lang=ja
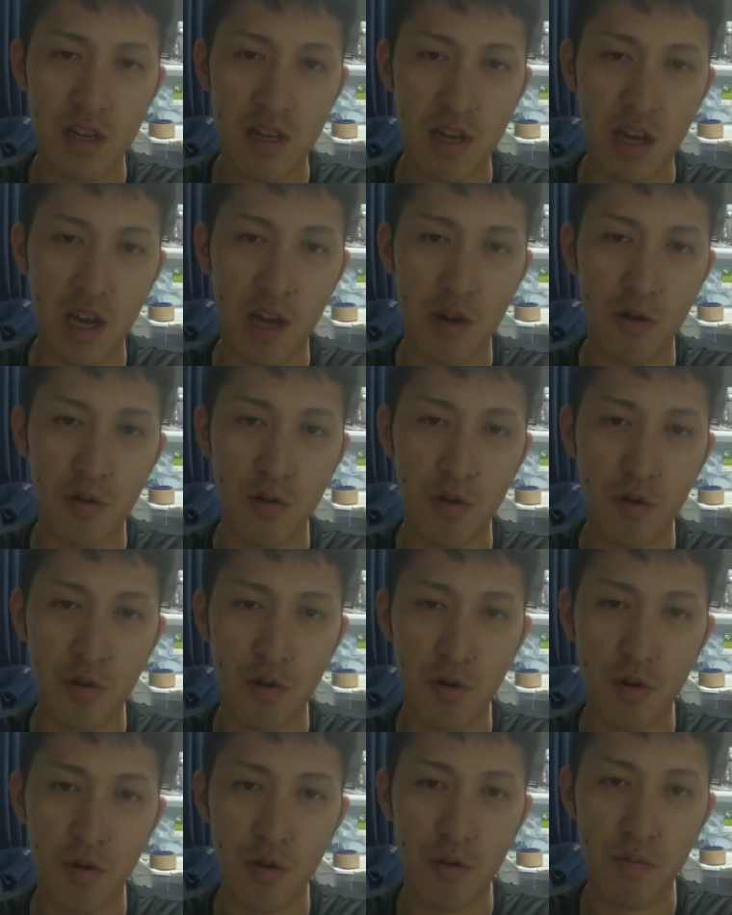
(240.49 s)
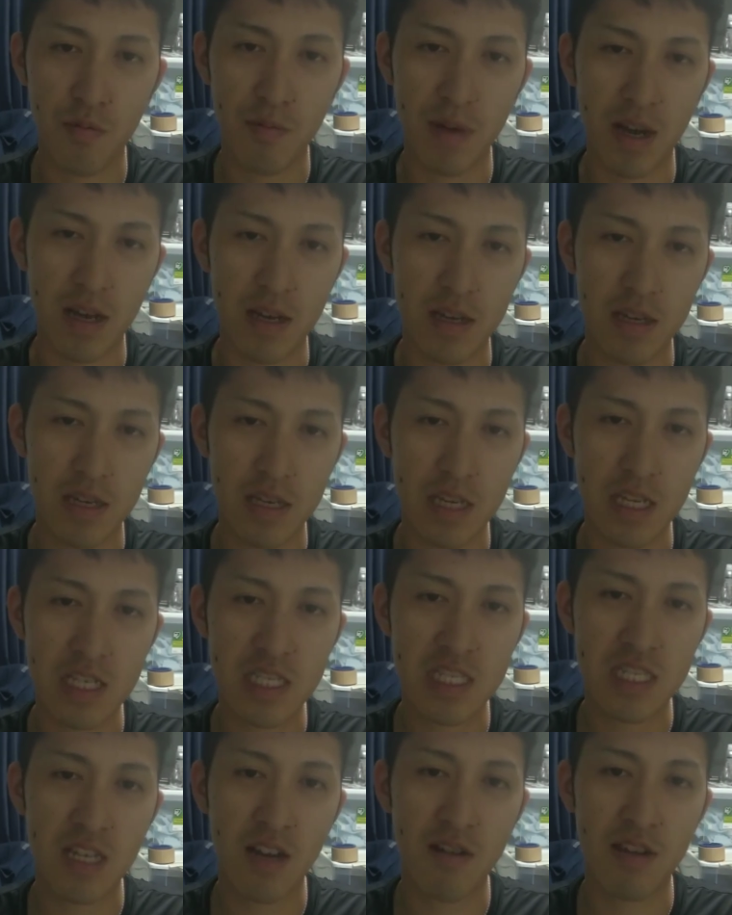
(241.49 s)
あのまあ言っ
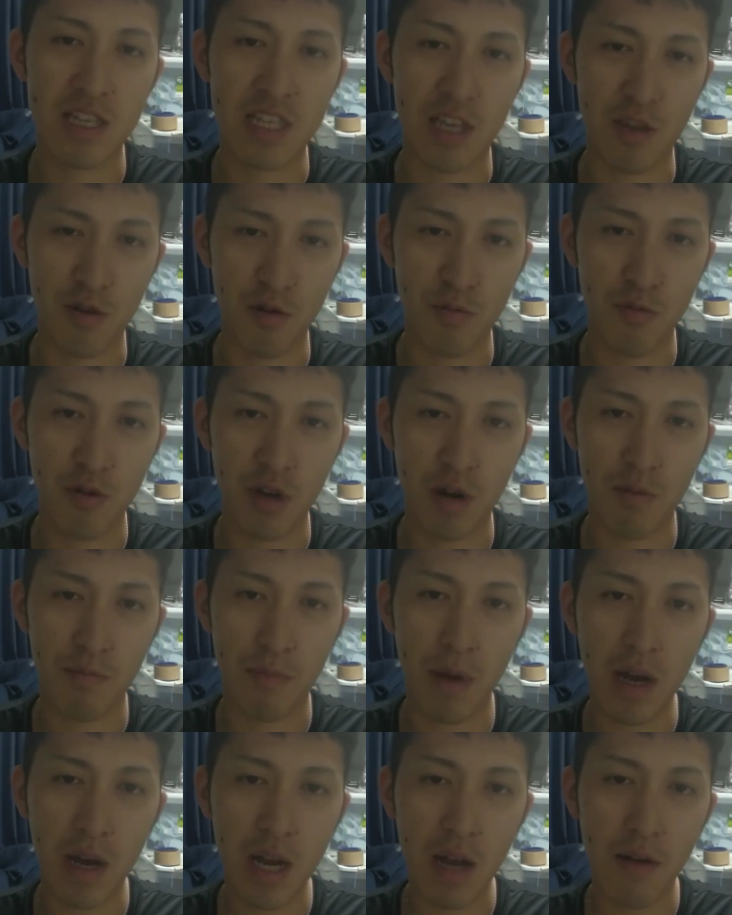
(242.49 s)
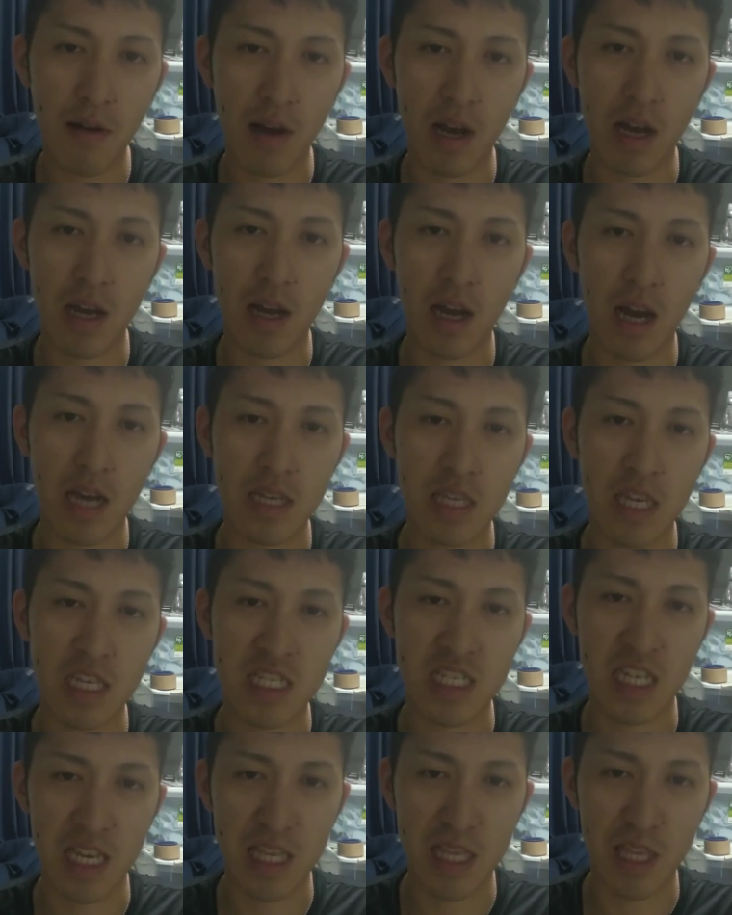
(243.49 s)
ちゃ悪いですけど僕はバカは相手に
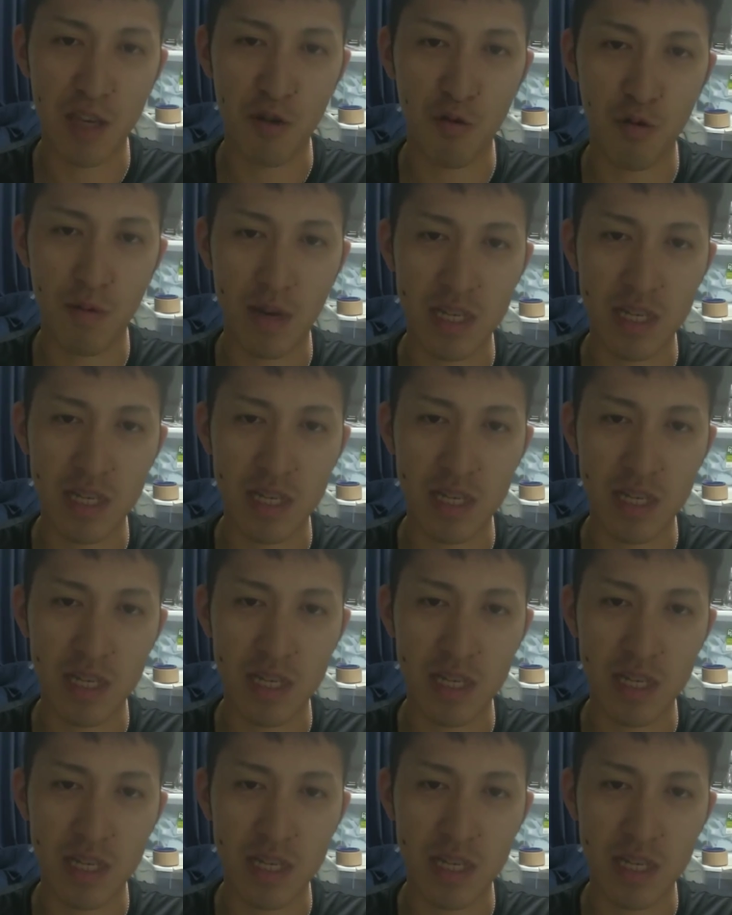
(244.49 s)
しないっていうことは